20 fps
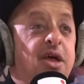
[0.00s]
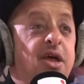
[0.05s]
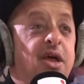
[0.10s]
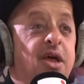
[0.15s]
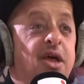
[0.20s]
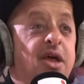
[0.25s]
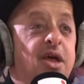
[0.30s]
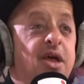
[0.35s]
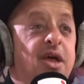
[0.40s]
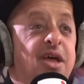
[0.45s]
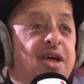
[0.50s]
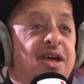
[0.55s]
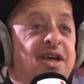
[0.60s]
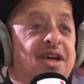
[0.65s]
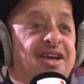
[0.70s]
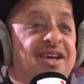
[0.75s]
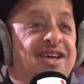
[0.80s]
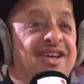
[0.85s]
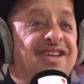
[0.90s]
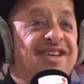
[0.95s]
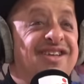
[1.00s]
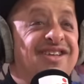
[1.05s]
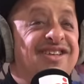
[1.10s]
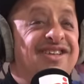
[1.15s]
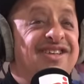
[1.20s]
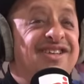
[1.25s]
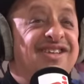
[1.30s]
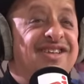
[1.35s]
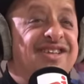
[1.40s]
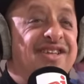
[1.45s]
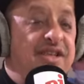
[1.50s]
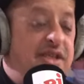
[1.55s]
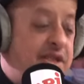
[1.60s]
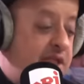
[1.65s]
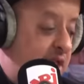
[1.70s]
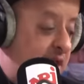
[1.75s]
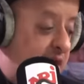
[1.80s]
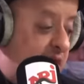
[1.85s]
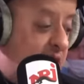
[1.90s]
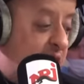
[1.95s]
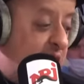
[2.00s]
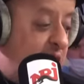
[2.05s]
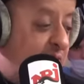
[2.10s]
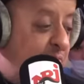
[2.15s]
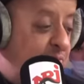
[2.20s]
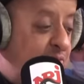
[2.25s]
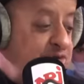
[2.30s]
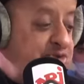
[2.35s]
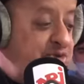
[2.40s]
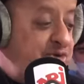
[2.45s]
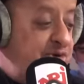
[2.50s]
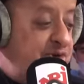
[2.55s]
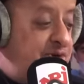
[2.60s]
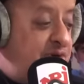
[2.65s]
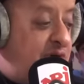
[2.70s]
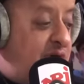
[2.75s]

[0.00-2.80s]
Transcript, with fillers: Non. Ah, Bonjour.